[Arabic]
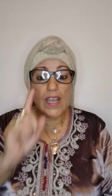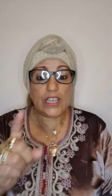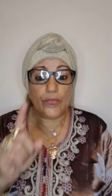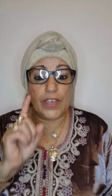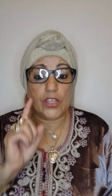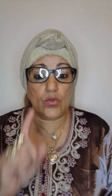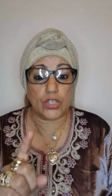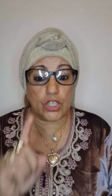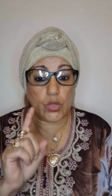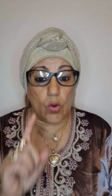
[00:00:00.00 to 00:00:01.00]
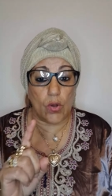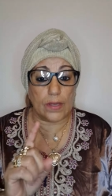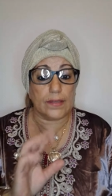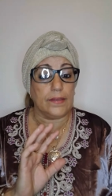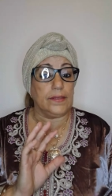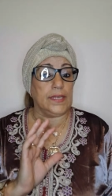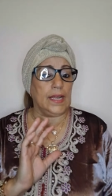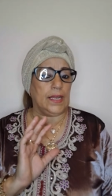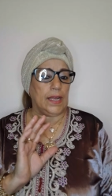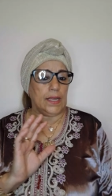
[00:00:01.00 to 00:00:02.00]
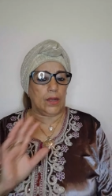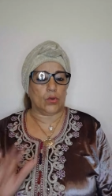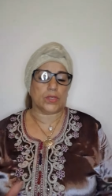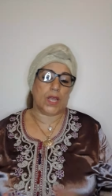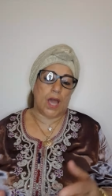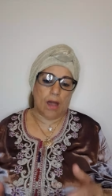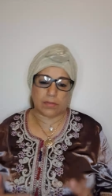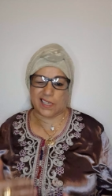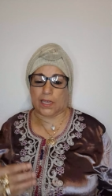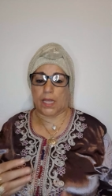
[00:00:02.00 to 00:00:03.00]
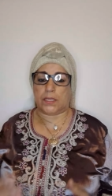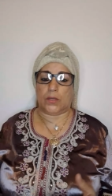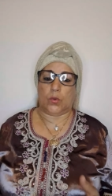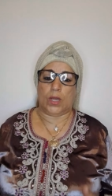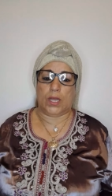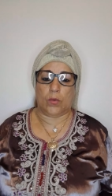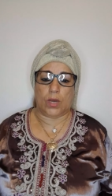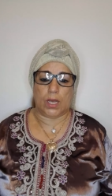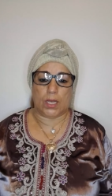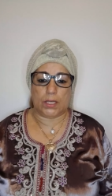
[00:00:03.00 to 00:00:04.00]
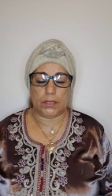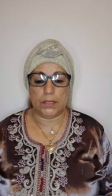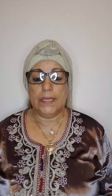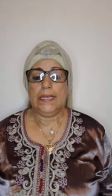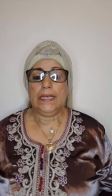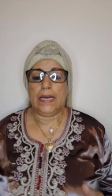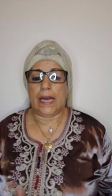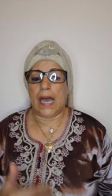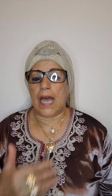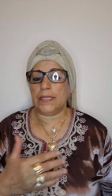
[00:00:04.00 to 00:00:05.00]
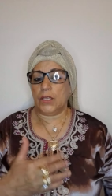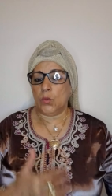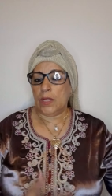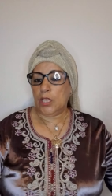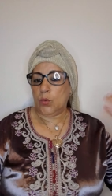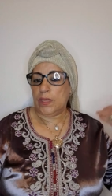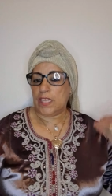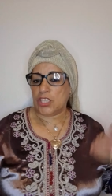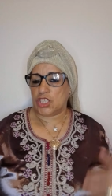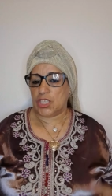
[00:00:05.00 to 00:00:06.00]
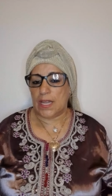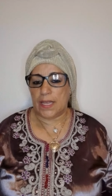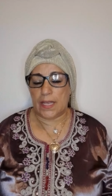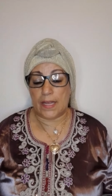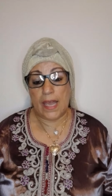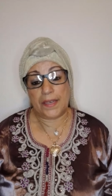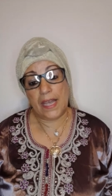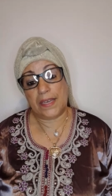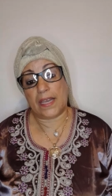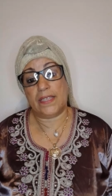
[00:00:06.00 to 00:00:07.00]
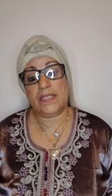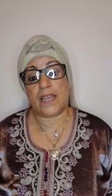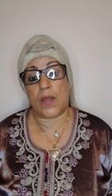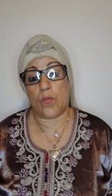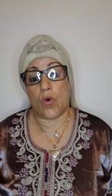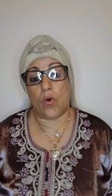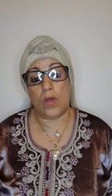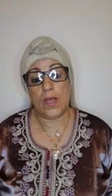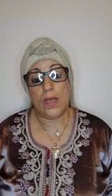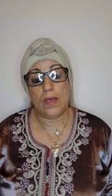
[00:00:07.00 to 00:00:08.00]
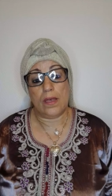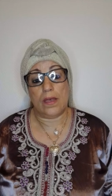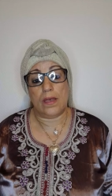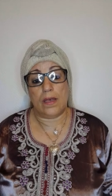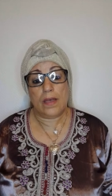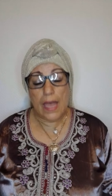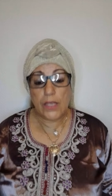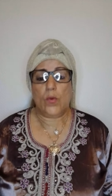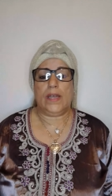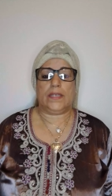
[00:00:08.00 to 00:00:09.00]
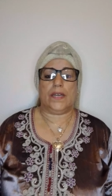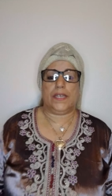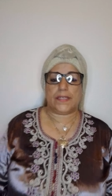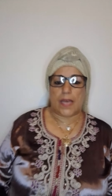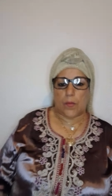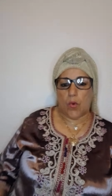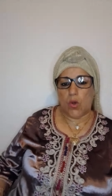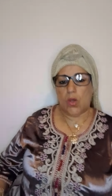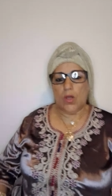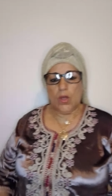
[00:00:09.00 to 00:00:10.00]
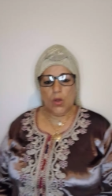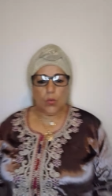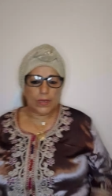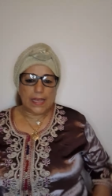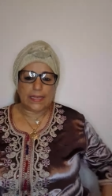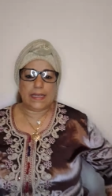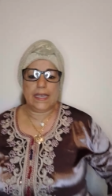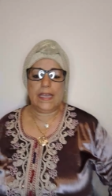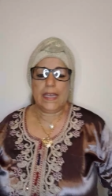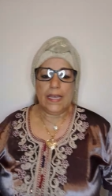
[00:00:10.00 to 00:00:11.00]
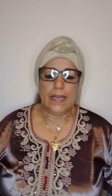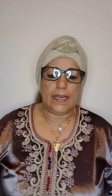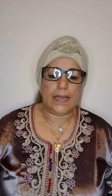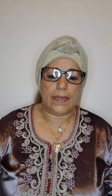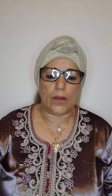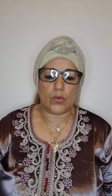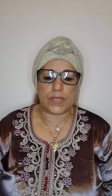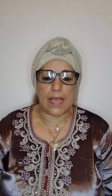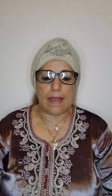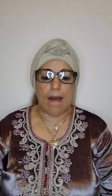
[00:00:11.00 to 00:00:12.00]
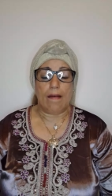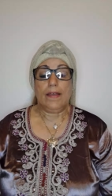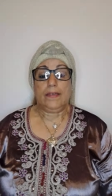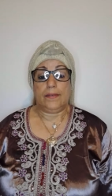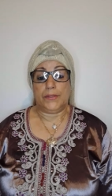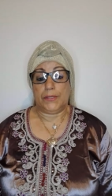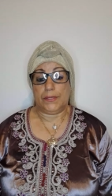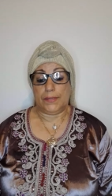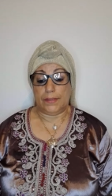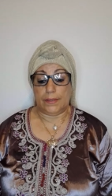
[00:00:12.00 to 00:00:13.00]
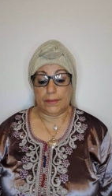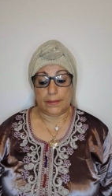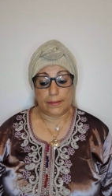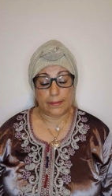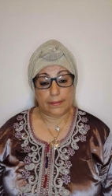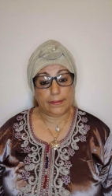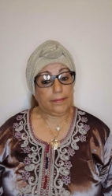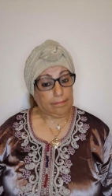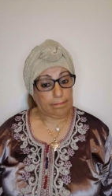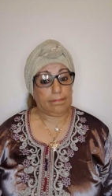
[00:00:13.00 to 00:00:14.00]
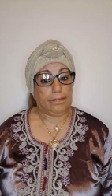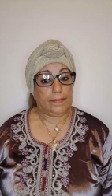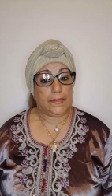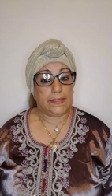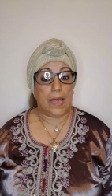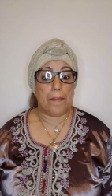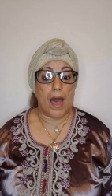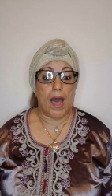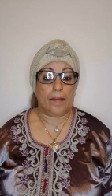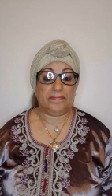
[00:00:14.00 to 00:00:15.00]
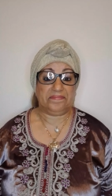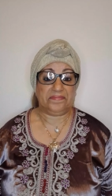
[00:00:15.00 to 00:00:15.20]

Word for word: واحد الفيديو شتو ديال لا الغزاله عاوتاني غادي نوليو غادي نوليو لداك الشيء اللي لان حنا كنحتارمو آه، اي واحد كنحترموه ولكني لالا الغزاله آه، زعما